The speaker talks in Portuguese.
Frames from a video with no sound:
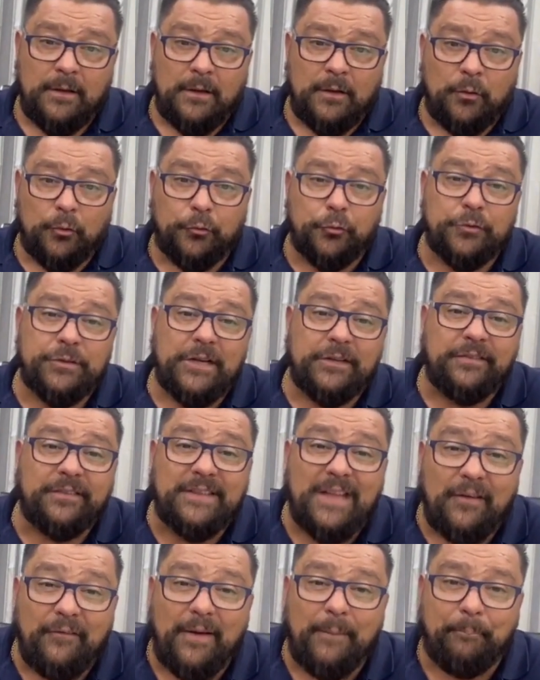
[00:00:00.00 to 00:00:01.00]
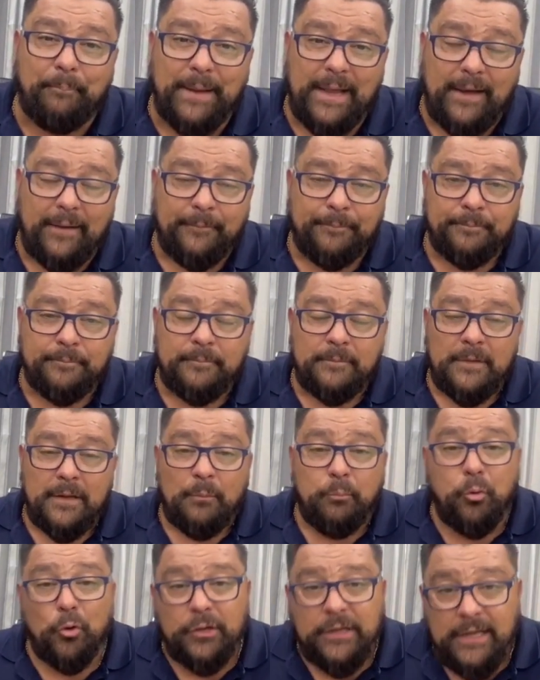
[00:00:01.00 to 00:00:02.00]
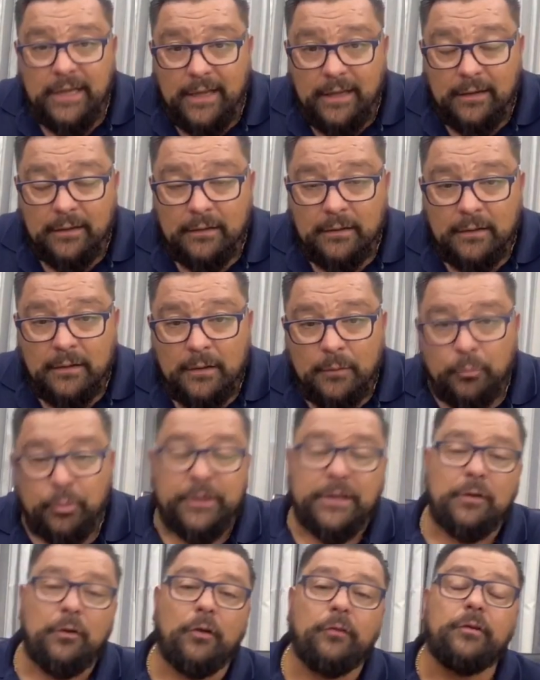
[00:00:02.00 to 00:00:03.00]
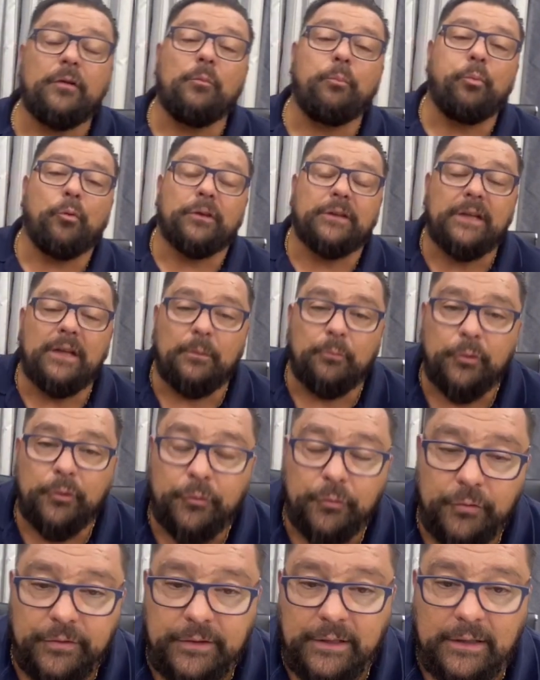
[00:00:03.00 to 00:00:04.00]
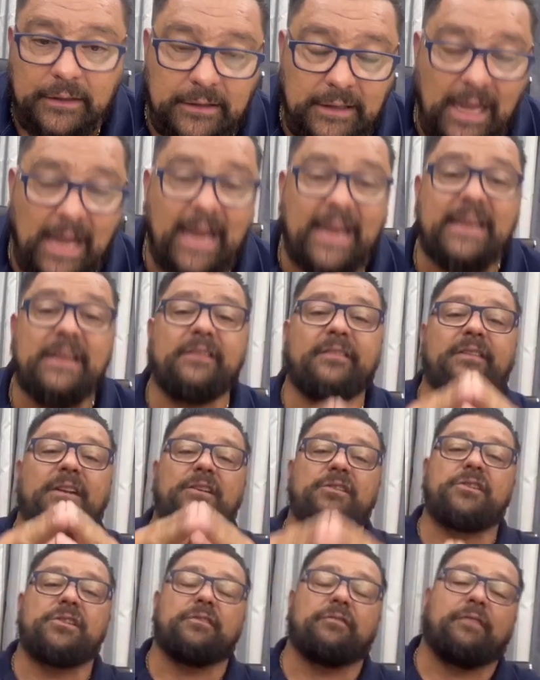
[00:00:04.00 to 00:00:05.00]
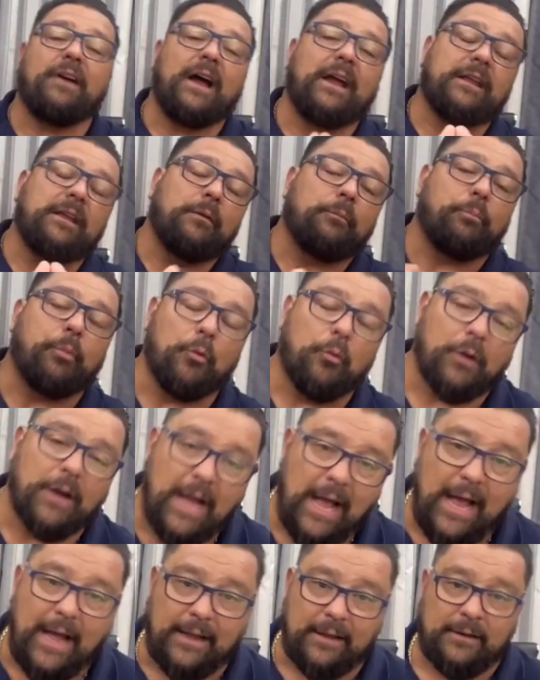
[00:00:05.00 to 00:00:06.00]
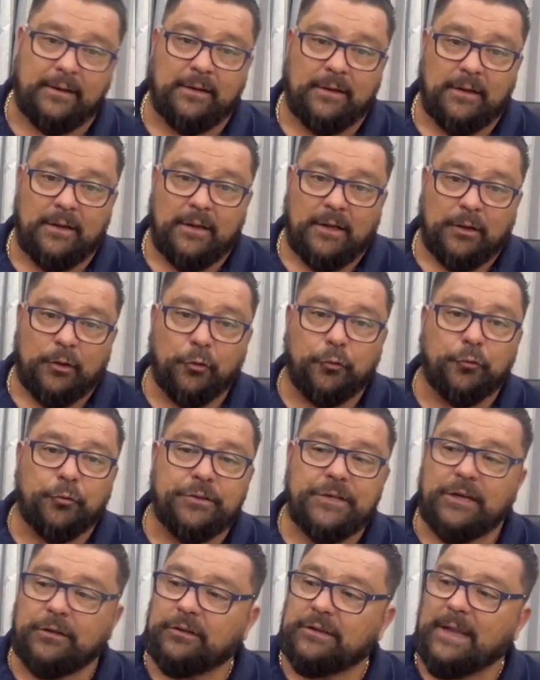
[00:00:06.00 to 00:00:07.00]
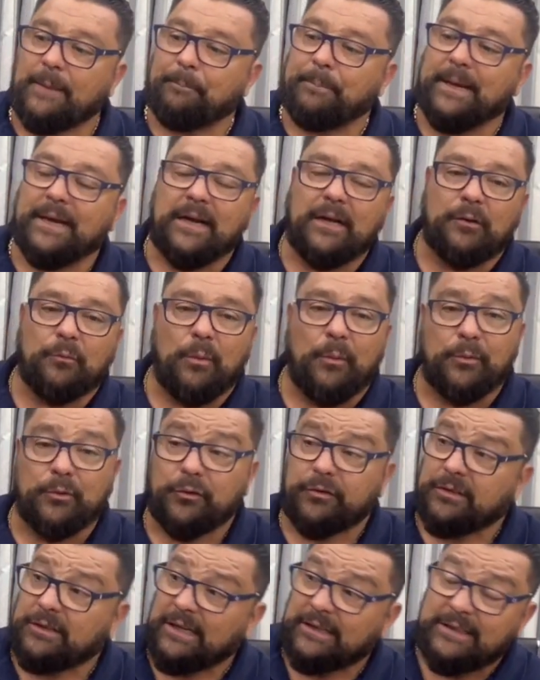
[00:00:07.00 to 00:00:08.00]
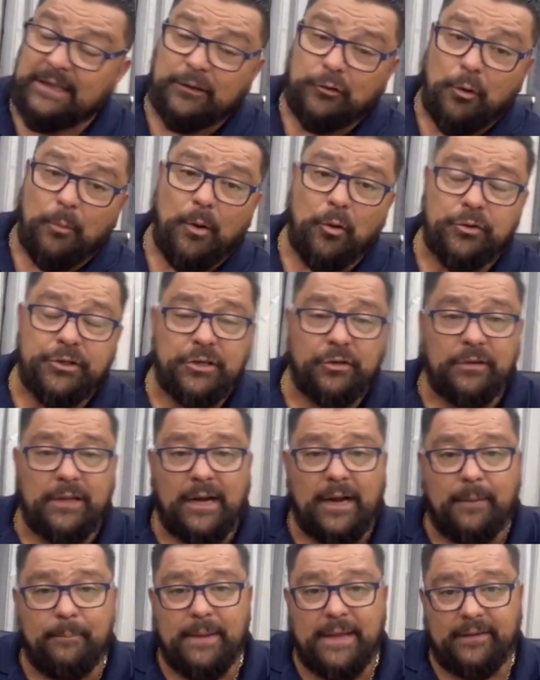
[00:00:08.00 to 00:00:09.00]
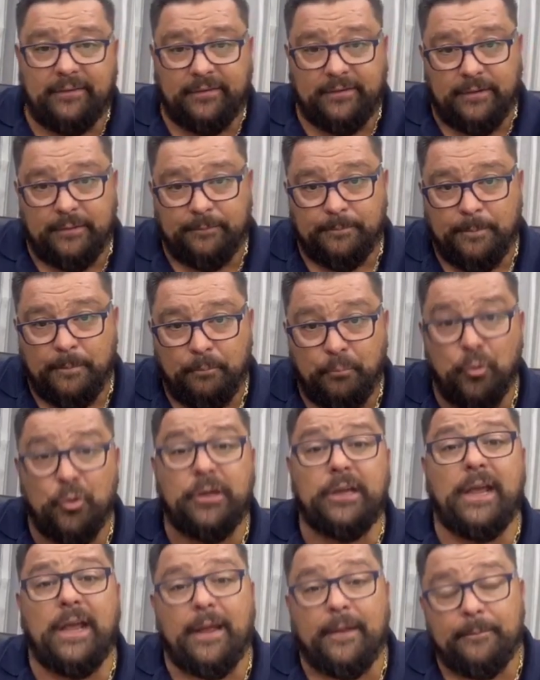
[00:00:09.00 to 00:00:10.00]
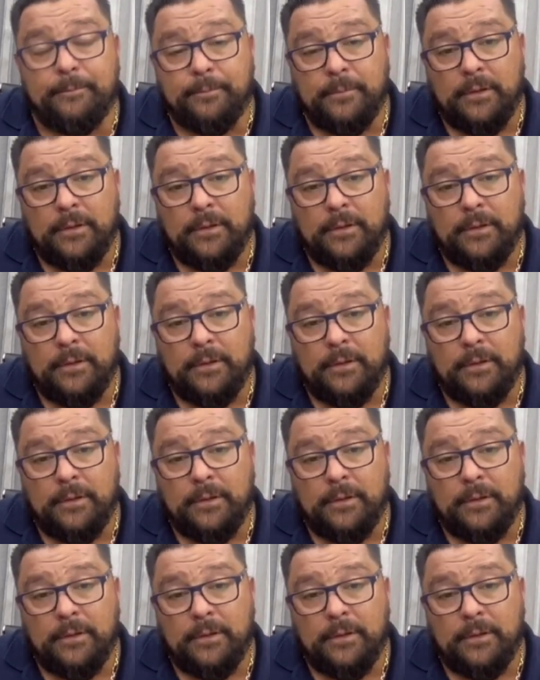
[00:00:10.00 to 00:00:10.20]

O sujeito estava a pé. Por quê? Porque nós não podemos sustentar, incentivar e empolgar que o sujeito está pegando uma motocicleta e tem que tomar um tiro na cabeça. Por quê?